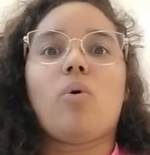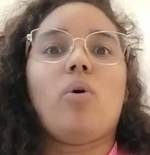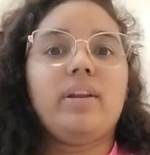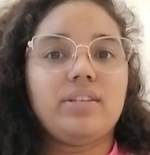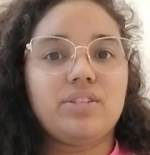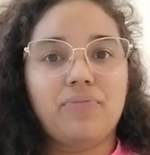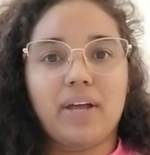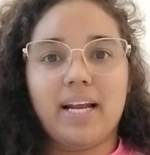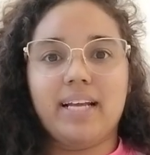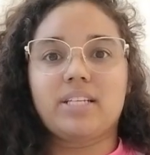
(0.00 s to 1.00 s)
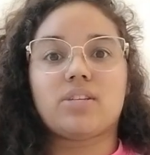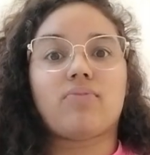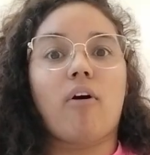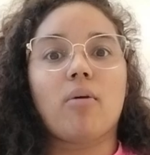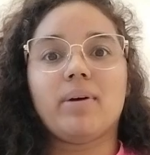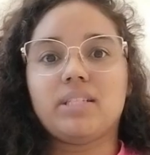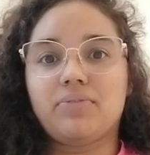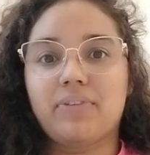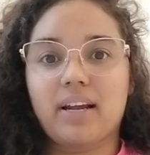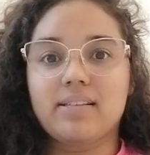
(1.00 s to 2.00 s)
Cores diferentes, formas
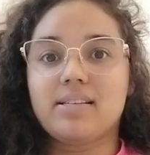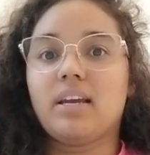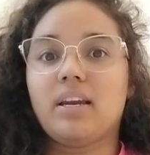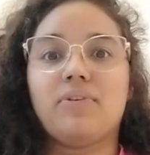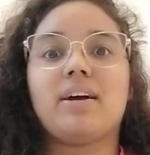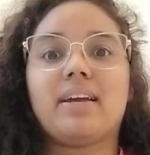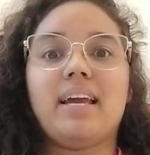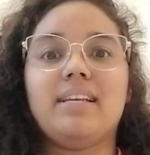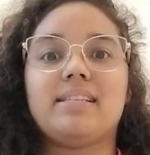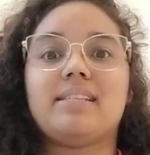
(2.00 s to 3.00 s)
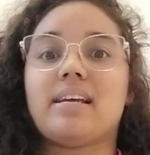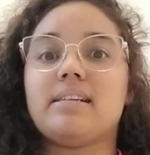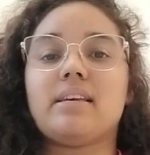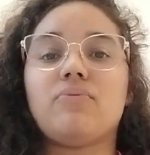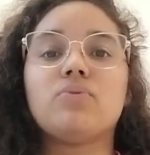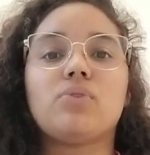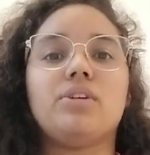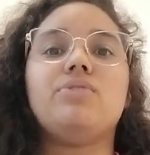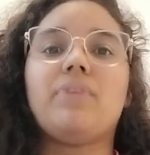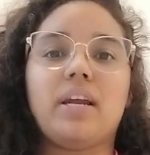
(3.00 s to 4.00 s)
diferentes, significa que eles exercem
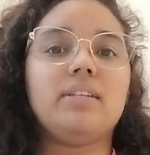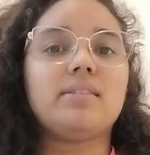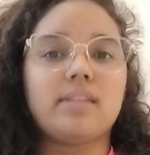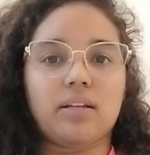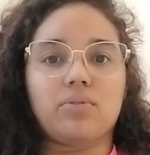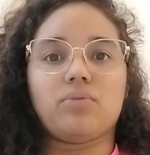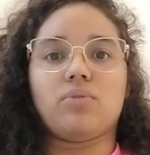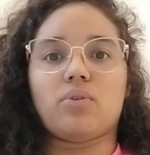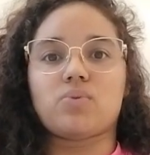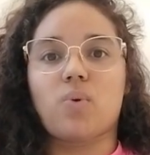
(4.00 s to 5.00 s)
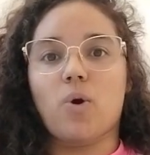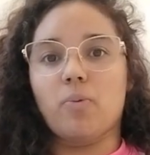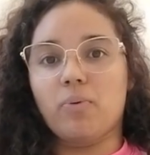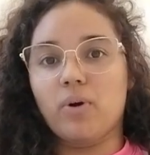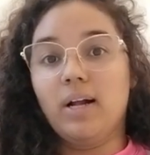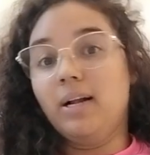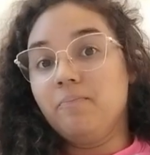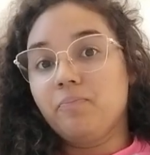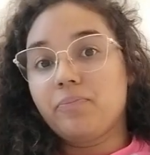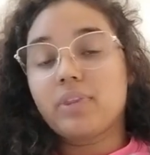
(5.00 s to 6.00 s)
funções diferentes dentro do nosso corpo.
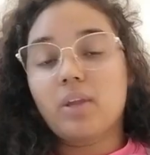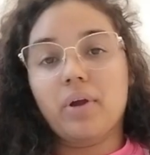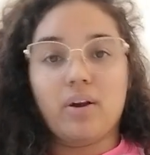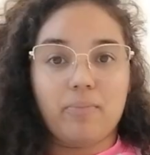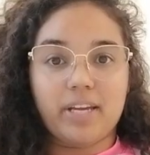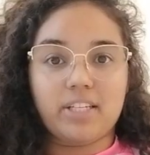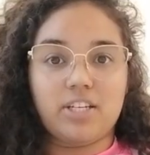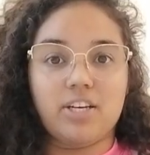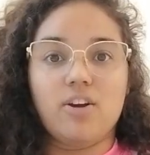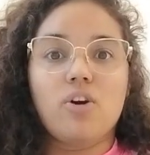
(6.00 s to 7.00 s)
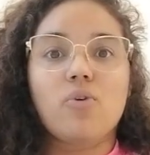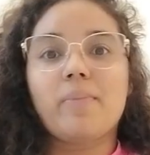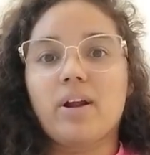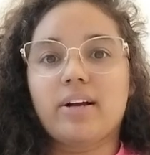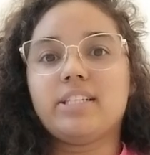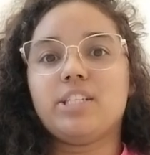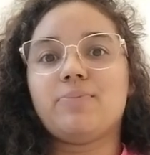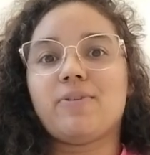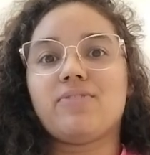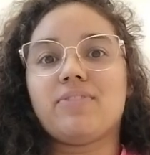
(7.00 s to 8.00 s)
Então, realmente, o melhor que a
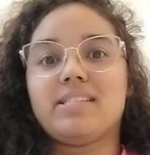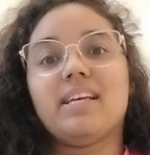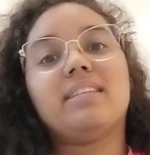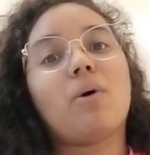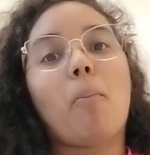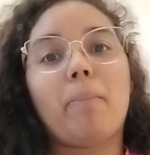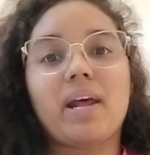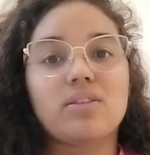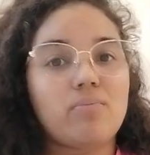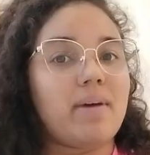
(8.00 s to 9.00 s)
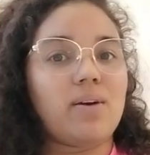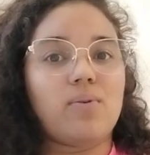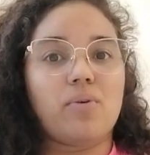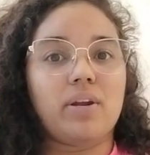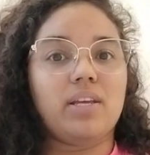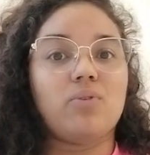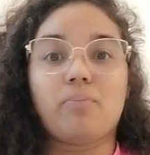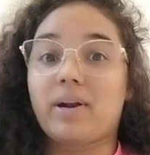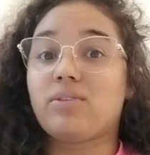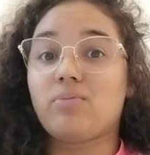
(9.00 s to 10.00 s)
gente pode fazer é ter um prato bem colorido,
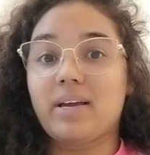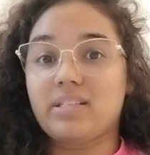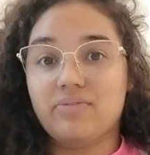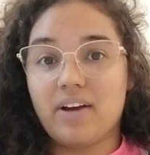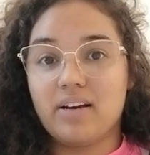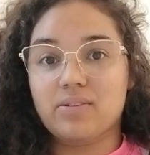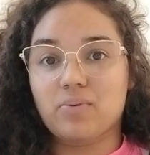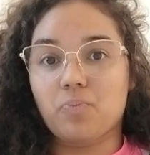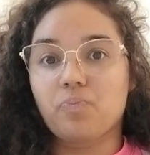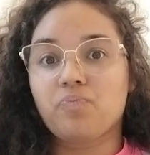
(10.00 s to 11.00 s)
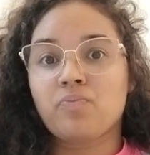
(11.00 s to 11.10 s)
um prato bem diverso.